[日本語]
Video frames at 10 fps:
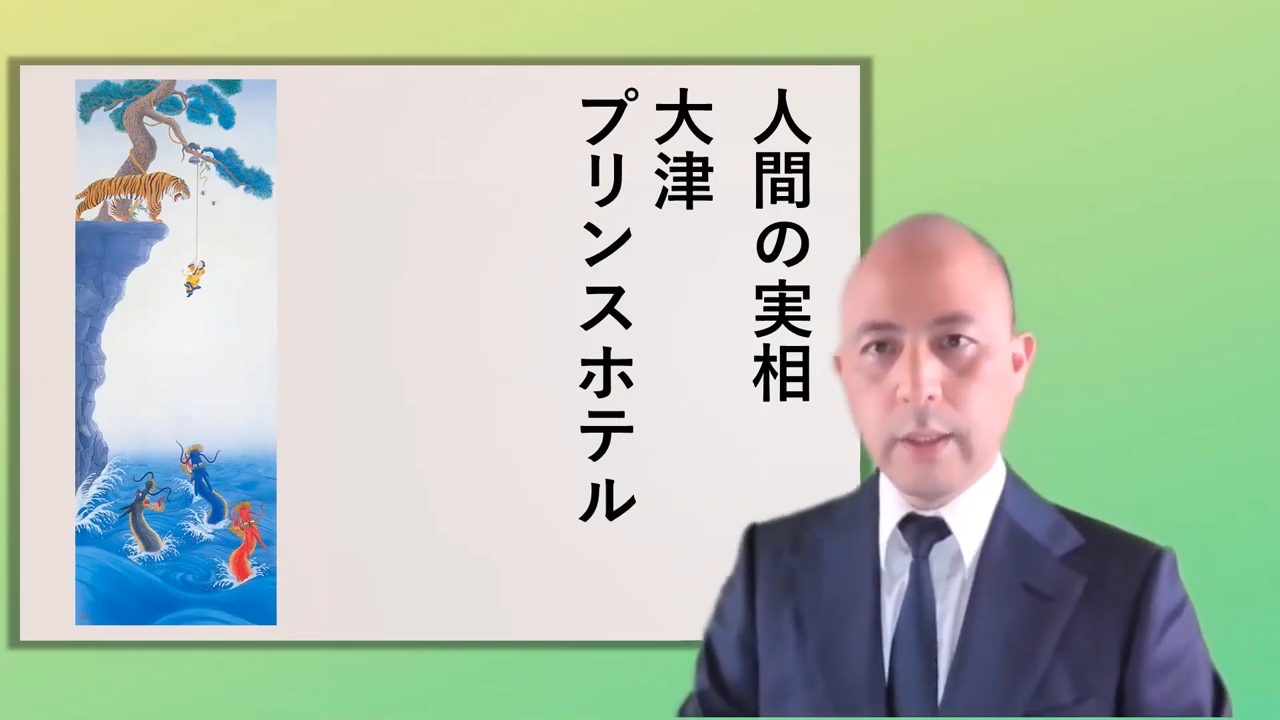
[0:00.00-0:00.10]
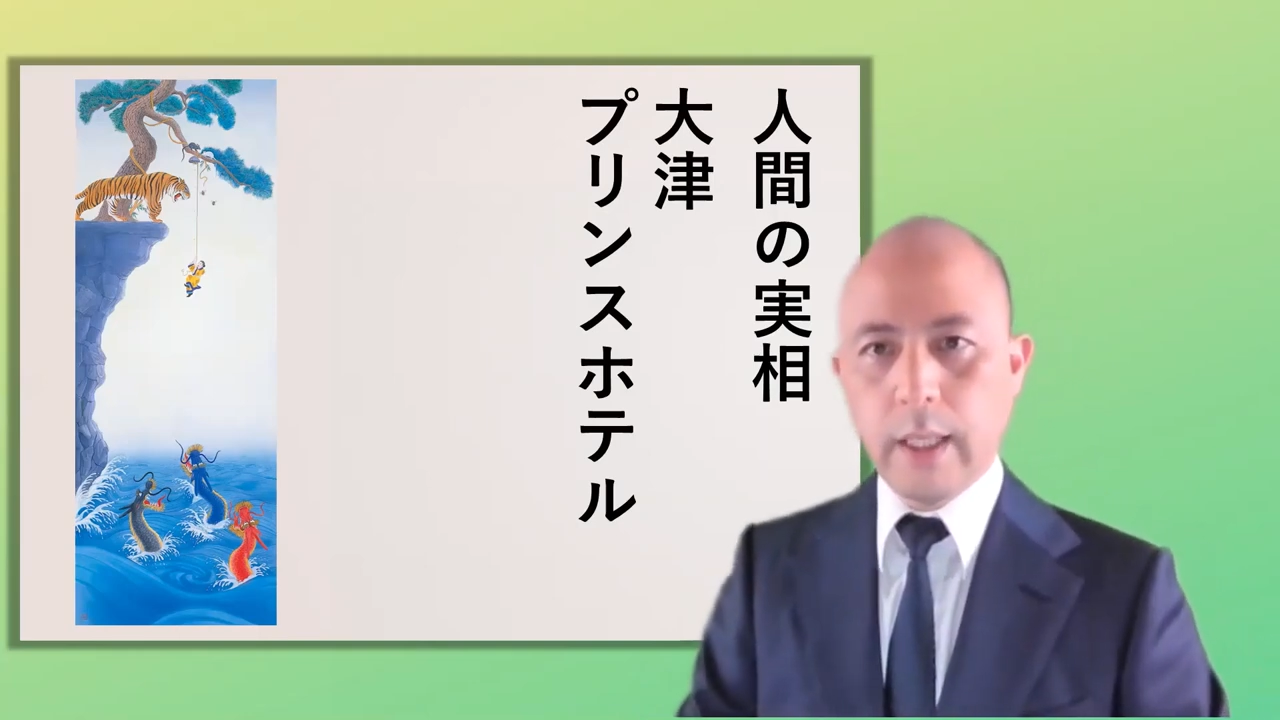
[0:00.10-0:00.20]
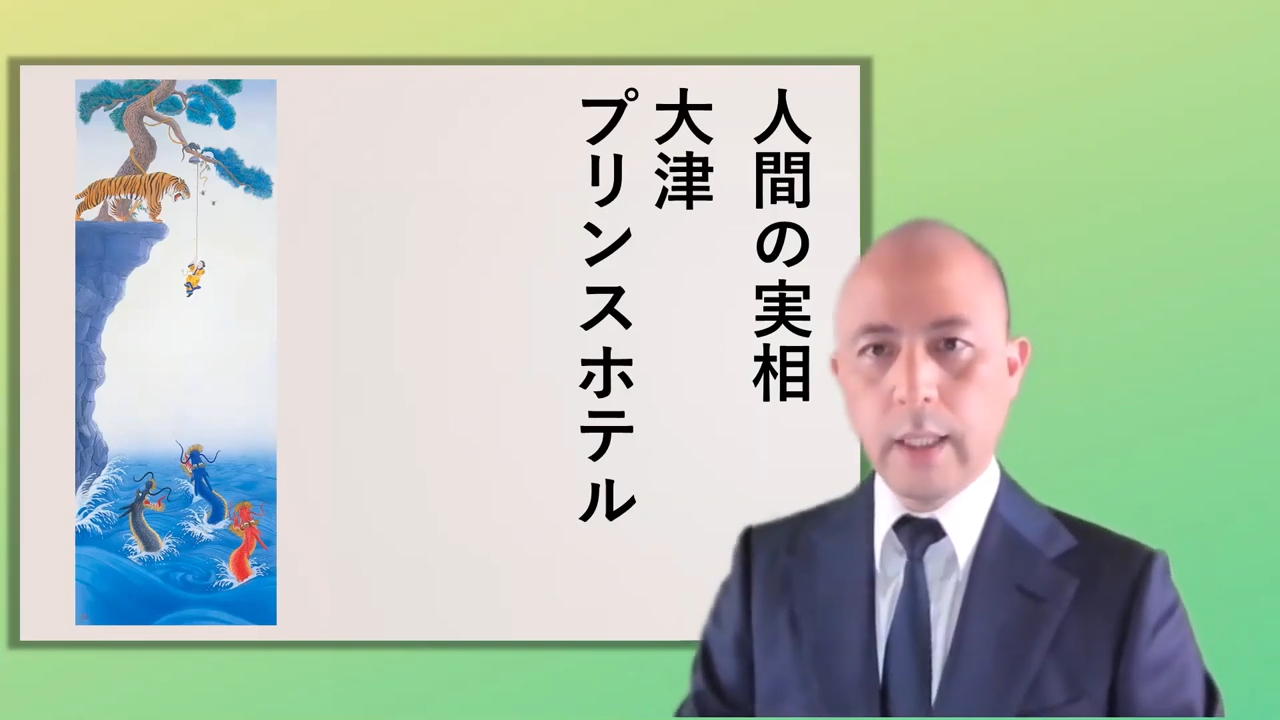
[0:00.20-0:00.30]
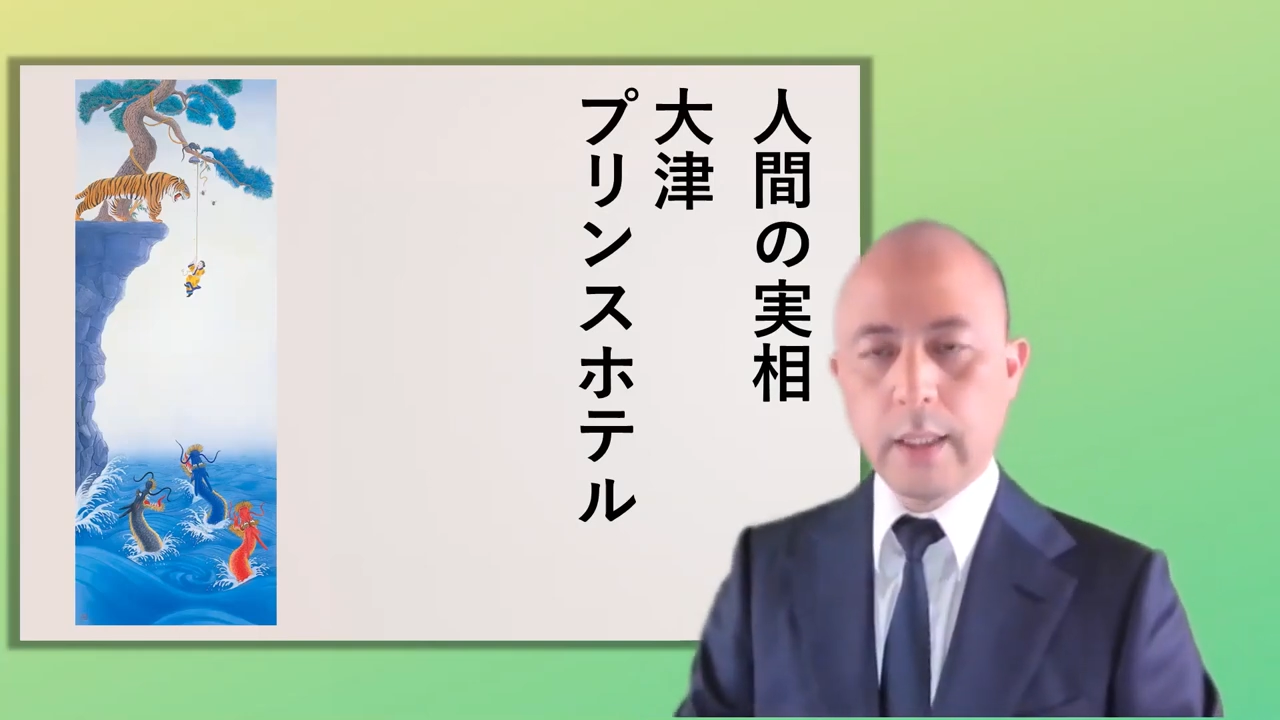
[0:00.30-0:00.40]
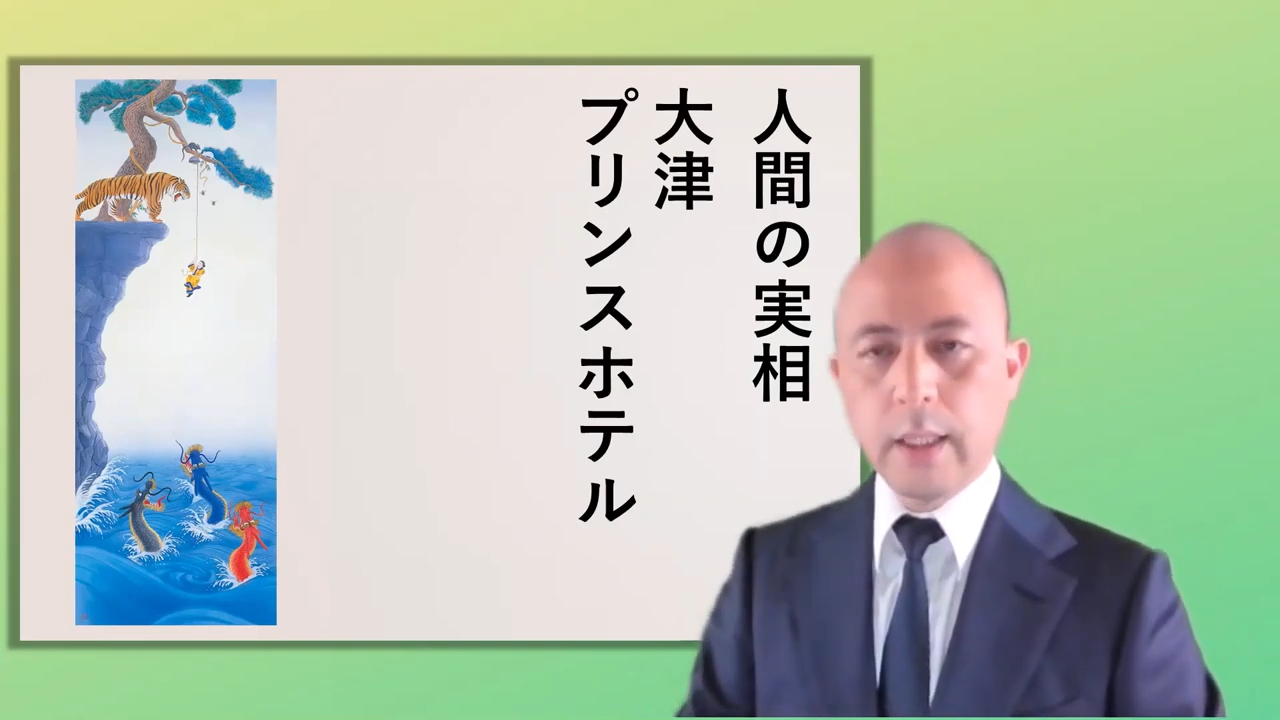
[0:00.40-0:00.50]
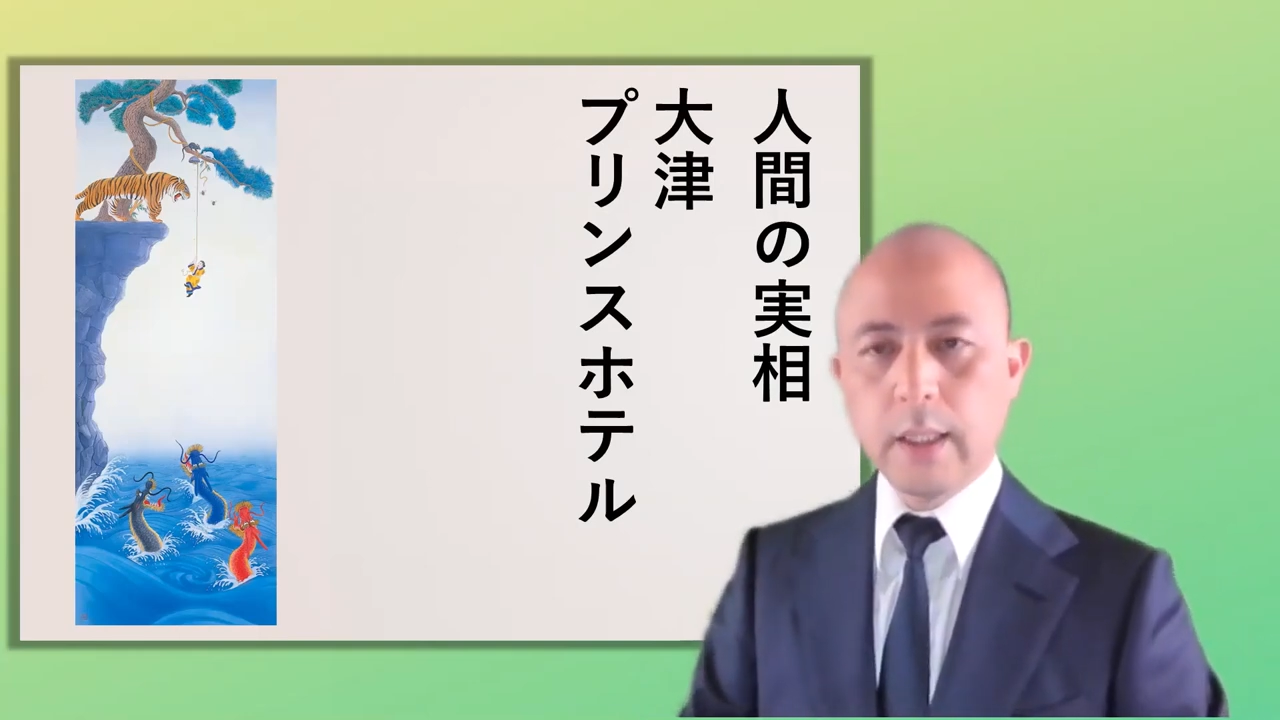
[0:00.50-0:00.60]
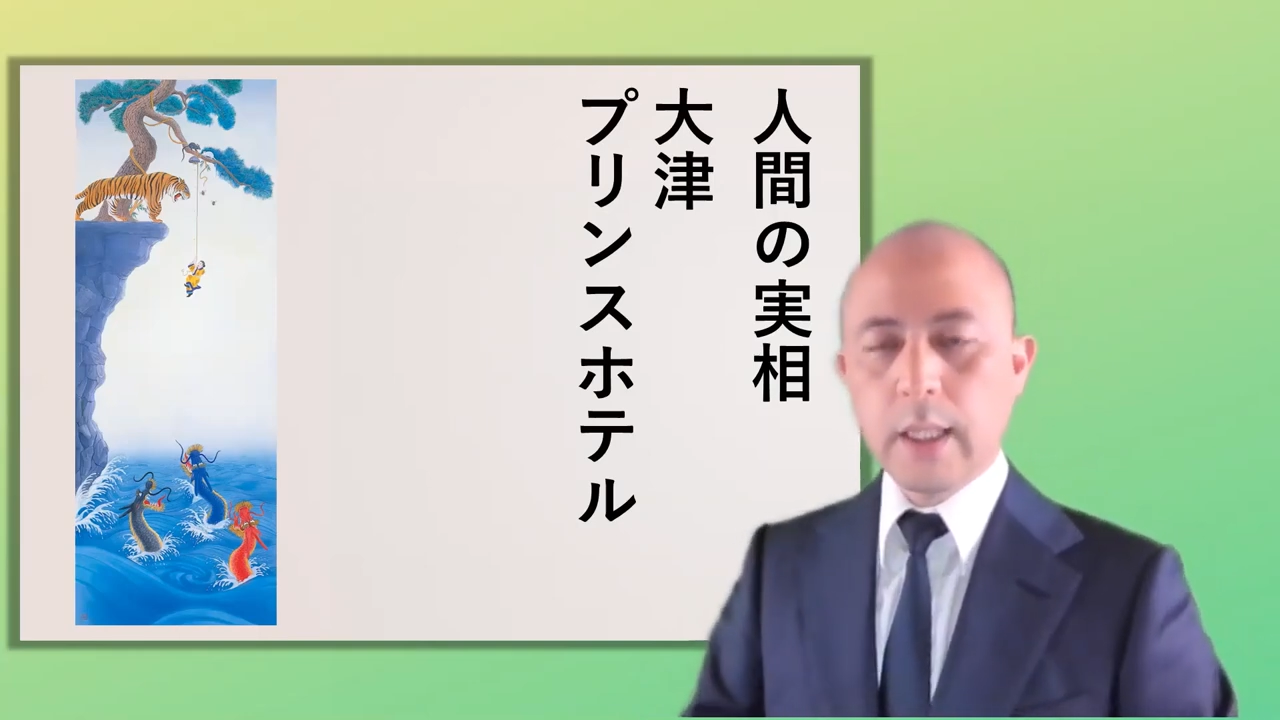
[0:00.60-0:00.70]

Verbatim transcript: で人